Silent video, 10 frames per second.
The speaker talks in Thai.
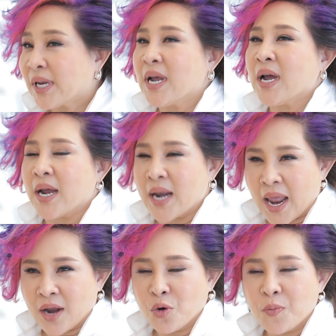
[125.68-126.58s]
เสนอใน
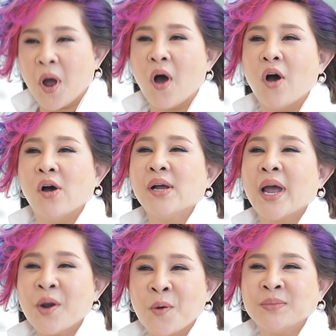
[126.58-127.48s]
รูปของข
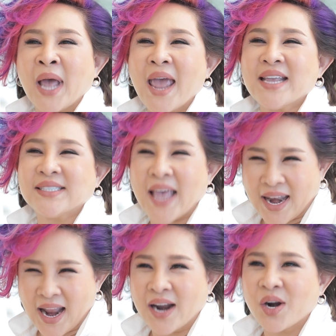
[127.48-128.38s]
นมไทยแส
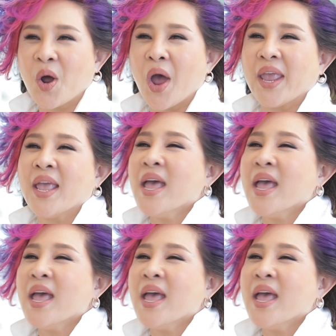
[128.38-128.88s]
นอร่อย